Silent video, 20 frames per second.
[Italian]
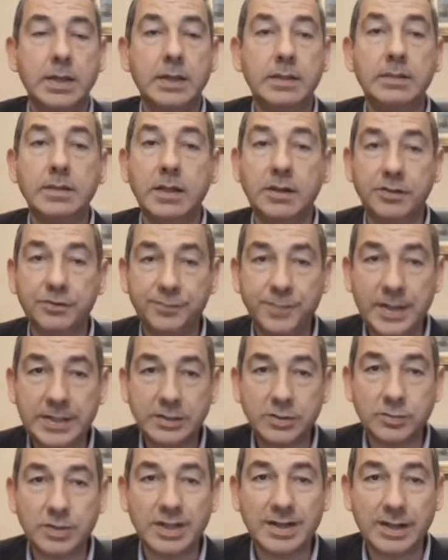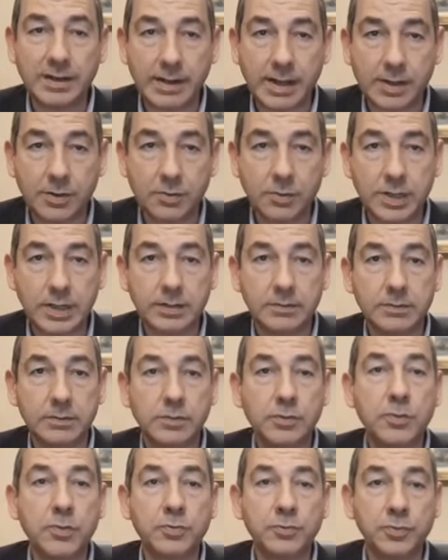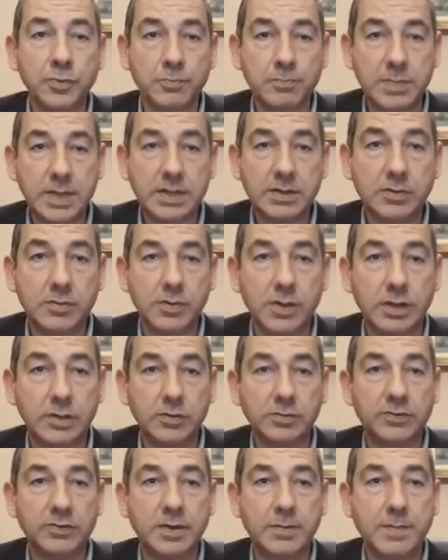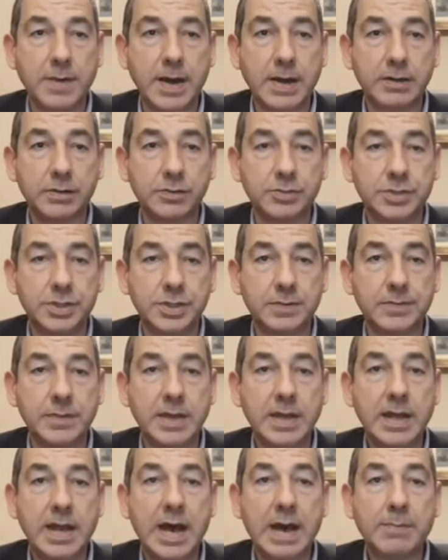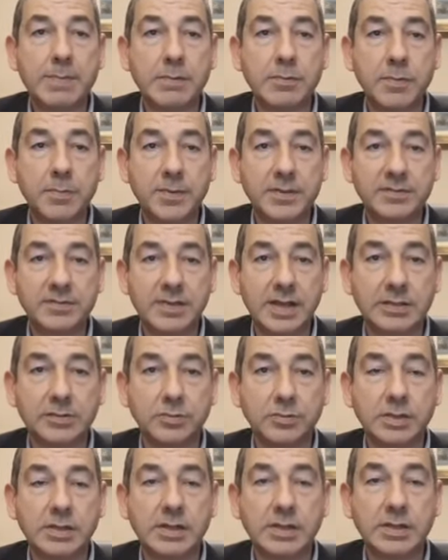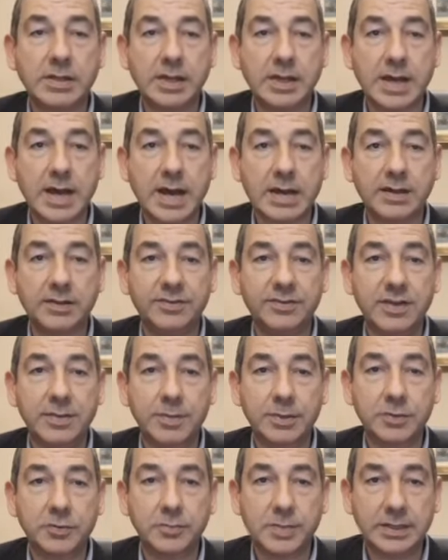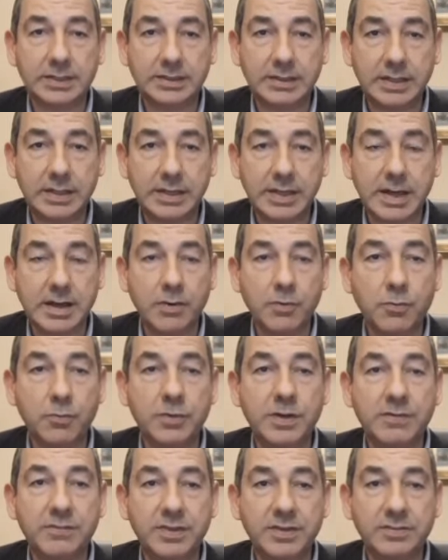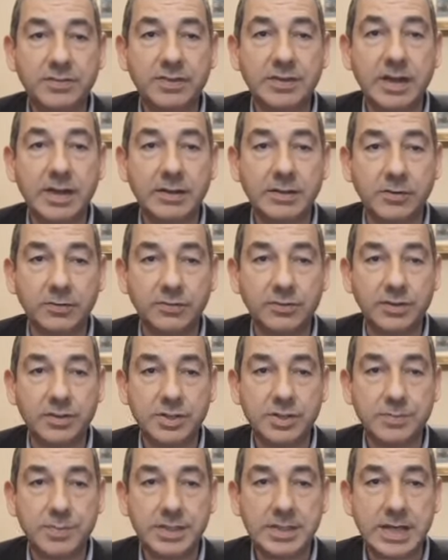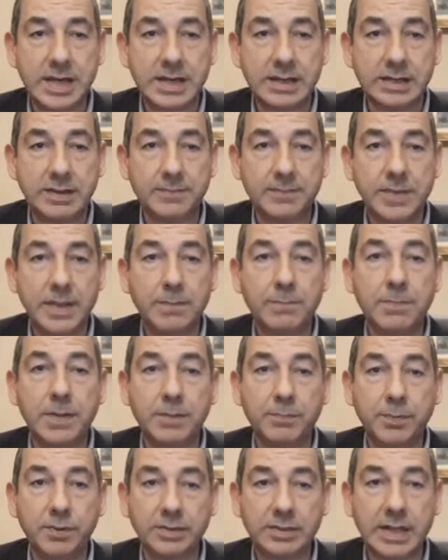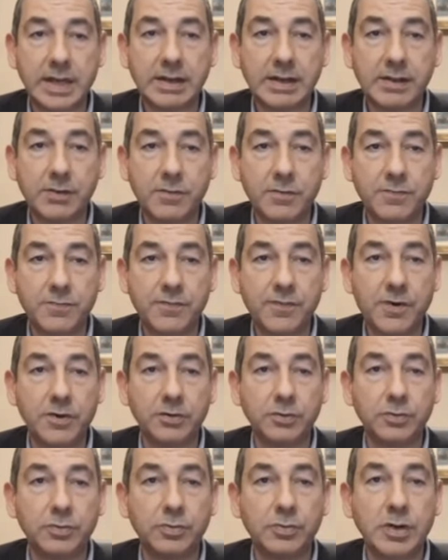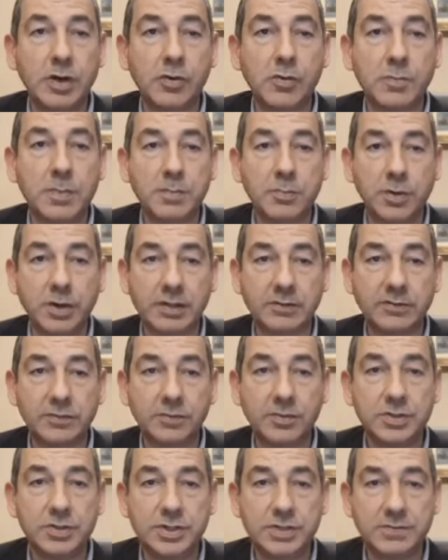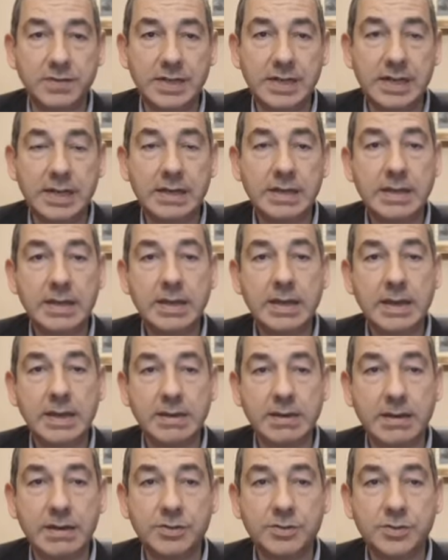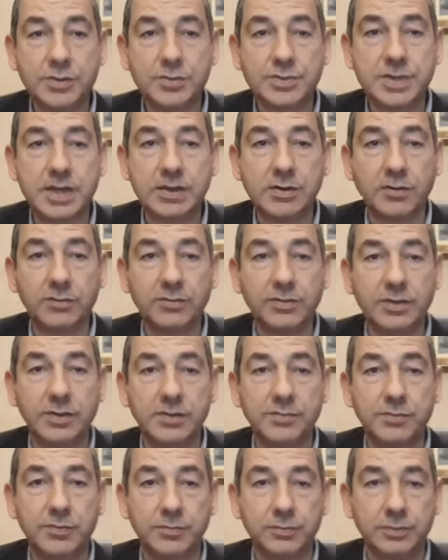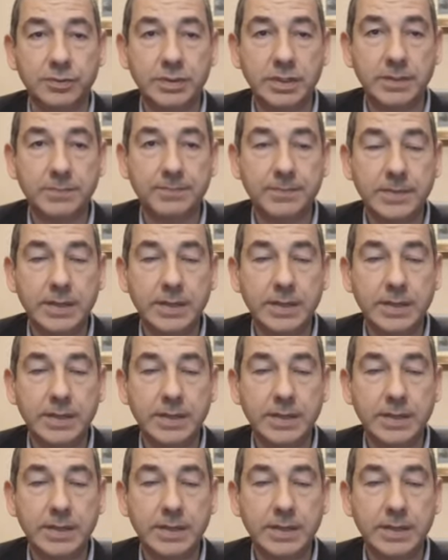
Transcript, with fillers: Nel rispetto delle regole, con Don Mirko e i nostri parroci, abbiamo pensato di dedicare sabato mattina una visita ai nostri cimiteri per portare il conforto di una commemorazione civile e religiosa ai nostri defunti.